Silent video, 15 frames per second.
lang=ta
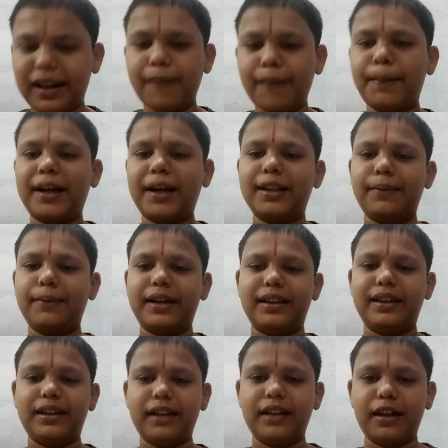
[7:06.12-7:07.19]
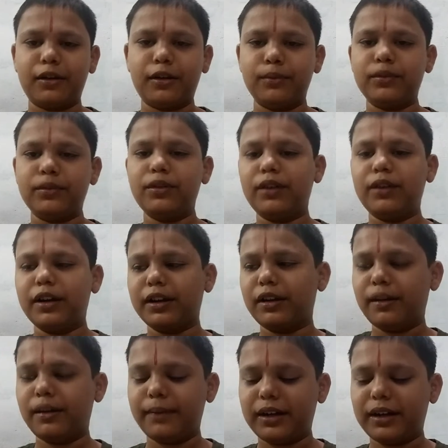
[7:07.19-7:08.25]
எல்லாம் பக்கத்து பக்கத்துல தான் இருக்கும் ஒரு ரெண்டு
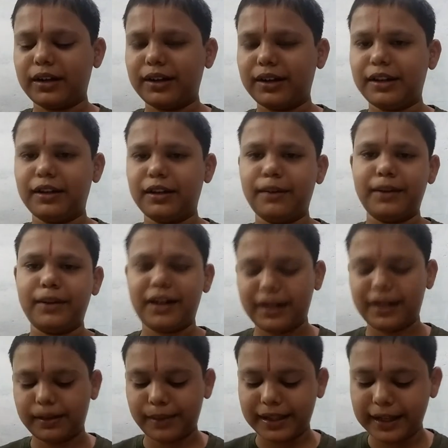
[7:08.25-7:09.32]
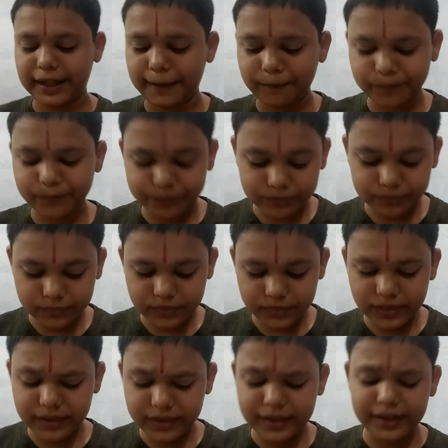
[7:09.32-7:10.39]
கிலோமீட்டர் ரெண்டு கிலோமீட்டர் அந்த மாதிரி
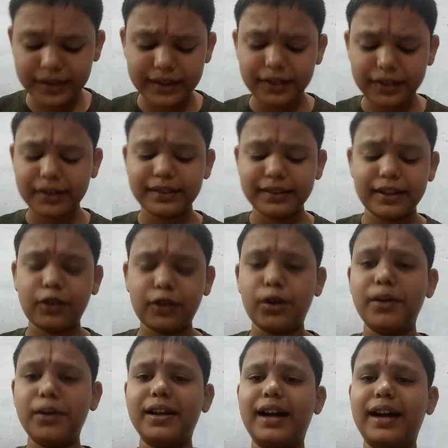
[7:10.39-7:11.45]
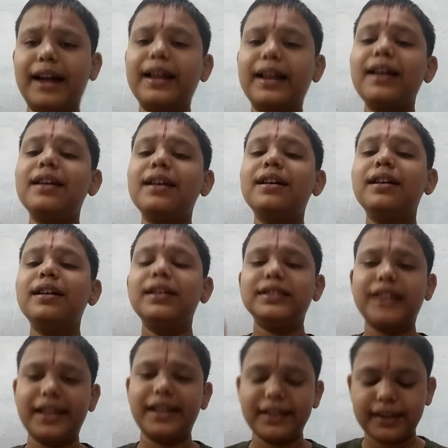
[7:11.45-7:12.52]
இது இந்த கோயிலுக்கான
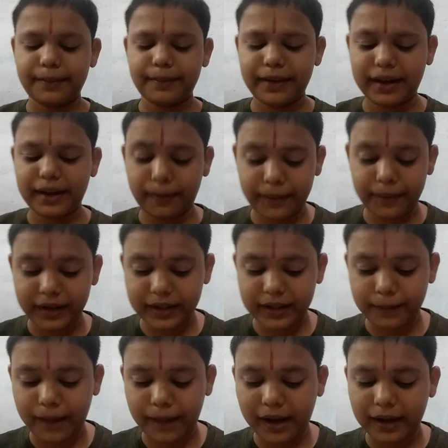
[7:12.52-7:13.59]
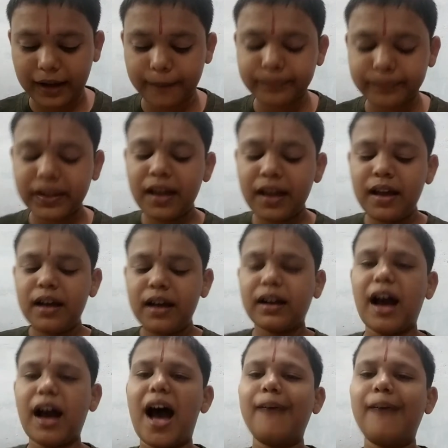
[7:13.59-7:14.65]
சரித்திரம் என்ன அப்படிங்கறத பாக்கலாம்
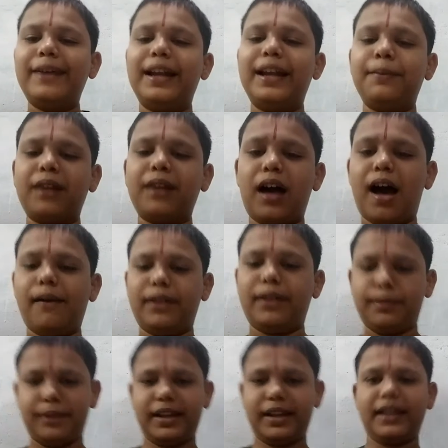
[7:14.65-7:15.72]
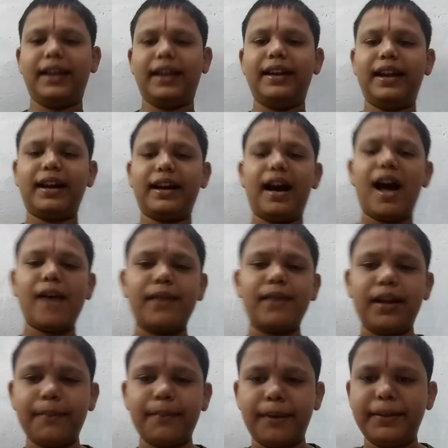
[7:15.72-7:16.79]
காவலம் காவலம்னா என்ன
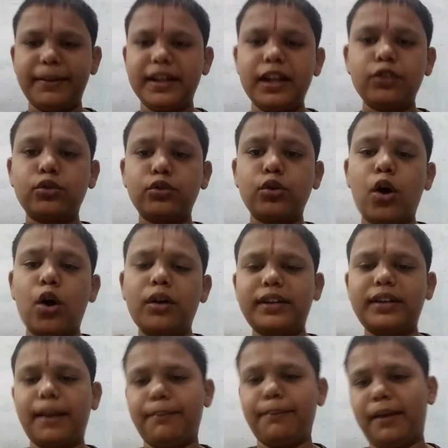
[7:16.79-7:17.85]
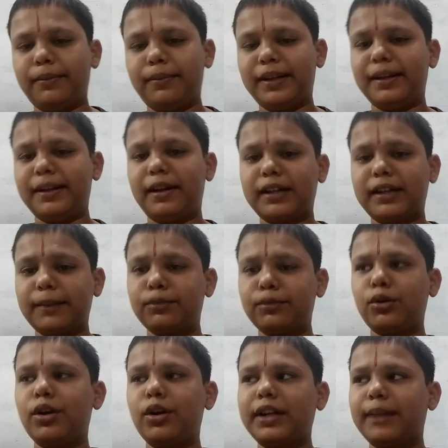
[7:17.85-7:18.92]
காவலம் அப்படின்னா தோட்டம் அப்படின்னு அர்த்தம்
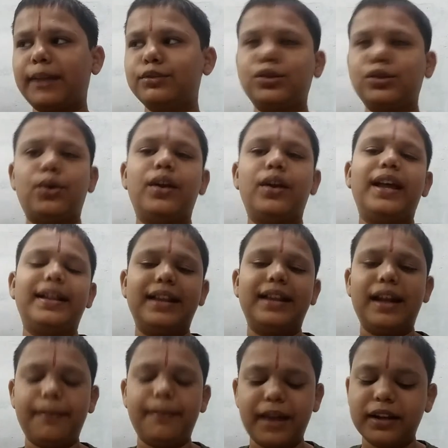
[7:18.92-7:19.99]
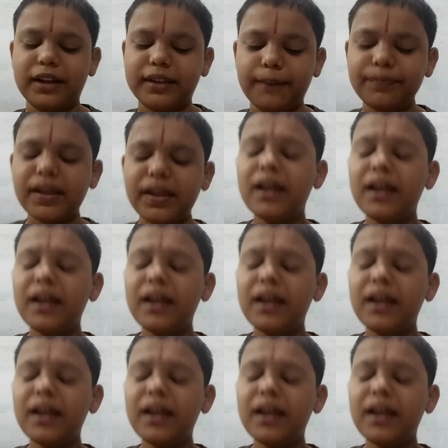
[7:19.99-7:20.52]
தோட்டம் சோலை அது எல்லாமே அர்த்தம்